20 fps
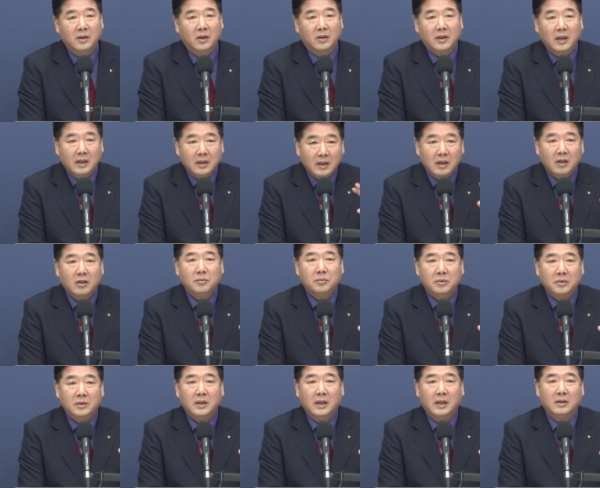여당이라고
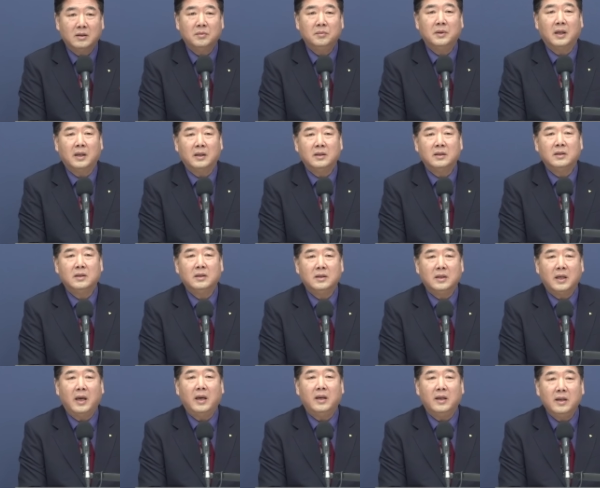부르지 않습니다.
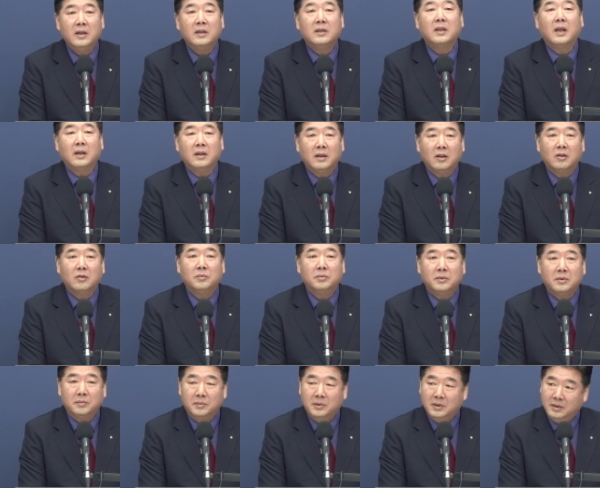제1당이라고
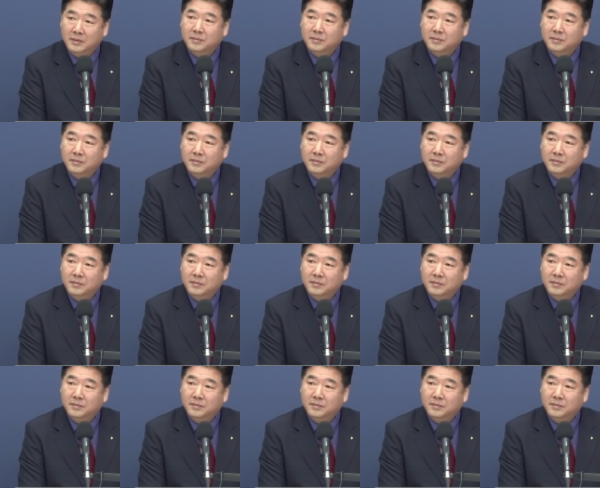부릅니다.